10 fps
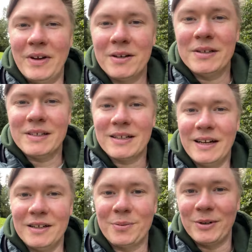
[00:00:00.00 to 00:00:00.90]
Wenn euch dieses
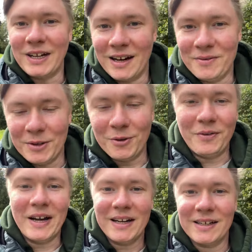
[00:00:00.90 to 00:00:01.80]
kleine spontane Video
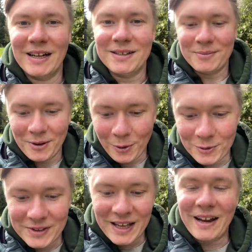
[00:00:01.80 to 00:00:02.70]
gefallen hat, lasst
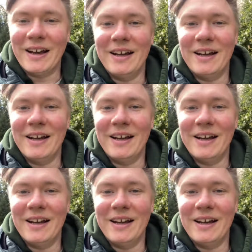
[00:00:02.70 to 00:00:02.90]
uns gerne